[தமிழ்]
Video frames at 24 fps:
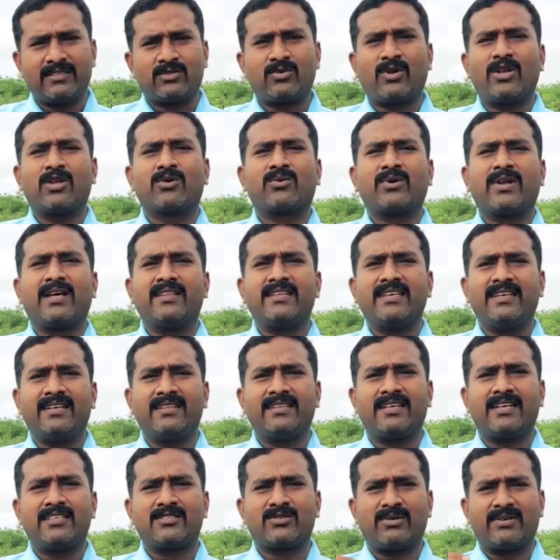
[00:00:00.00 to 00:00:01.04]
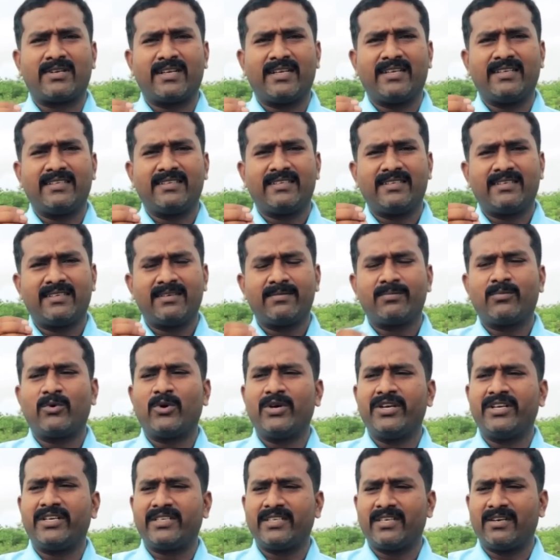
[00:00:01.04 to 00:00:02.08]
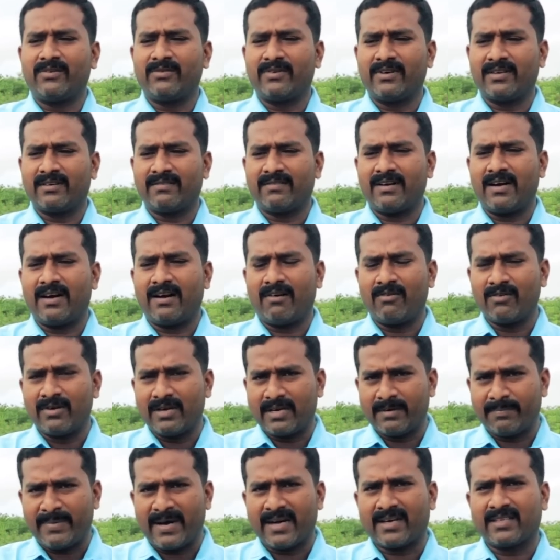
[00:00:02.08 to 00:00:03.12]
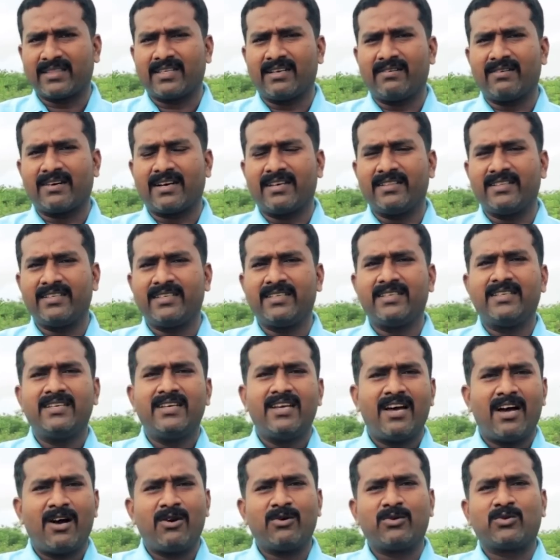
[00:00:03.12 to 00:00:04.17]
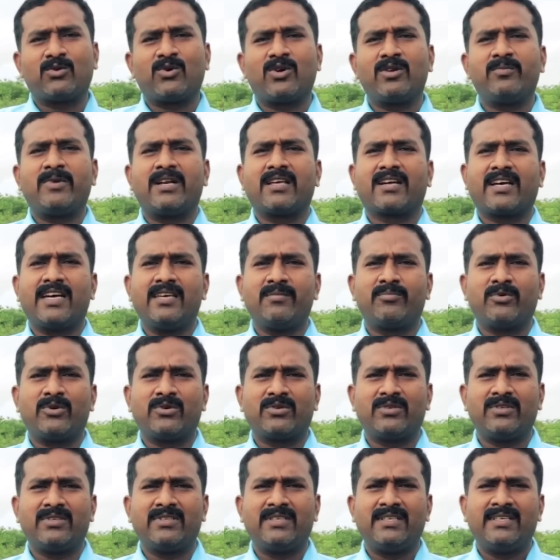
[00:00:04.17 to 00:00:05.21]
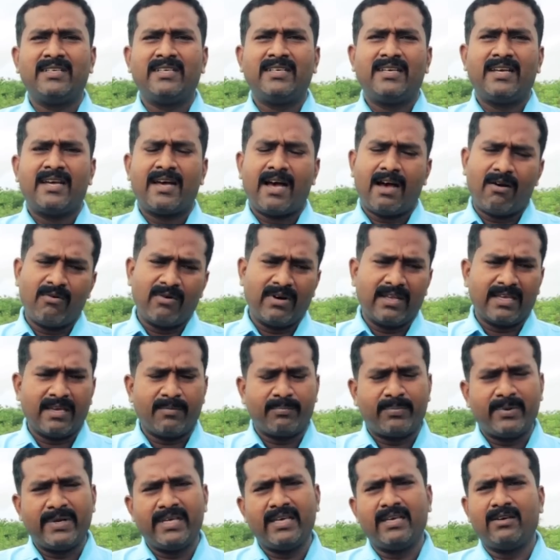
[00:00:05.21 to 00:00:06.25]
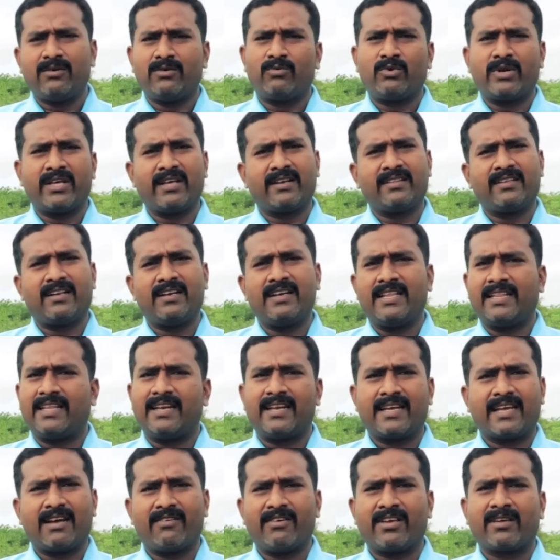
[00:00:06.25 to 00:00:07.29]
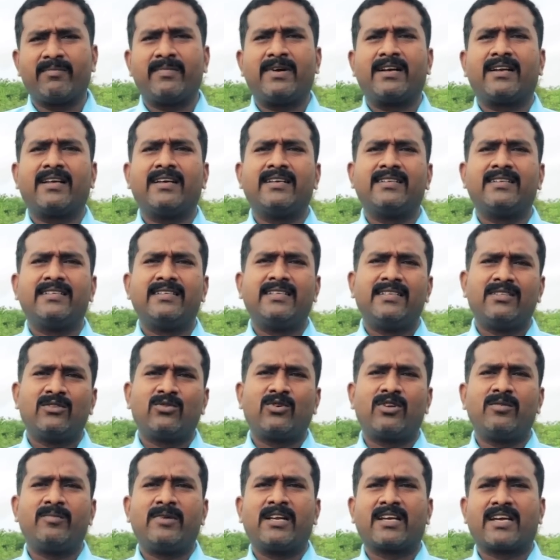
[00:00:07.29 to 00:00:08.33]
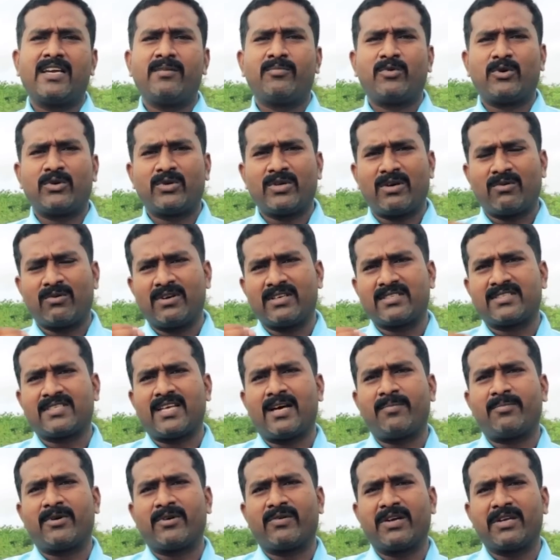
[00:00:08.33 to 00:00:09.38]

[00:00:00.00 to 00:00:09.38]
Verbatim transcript: சொல்லக்கூடாது இருந்தாலும் சொல்கிறேன் போயிட்டு அவங்களுக்கு அவங்களுக்கு பக்கத்தில் உக்காந்து அவங்க தோல் மேலே கை போட்டு அவங்களுக்கு எப்படி உடை இருந்தாலும் அதெல்லாம் கவனிக்க மாட்டேன் தோல் மேலே கை போட்டு அவங்களுக்கு சாப்பாடு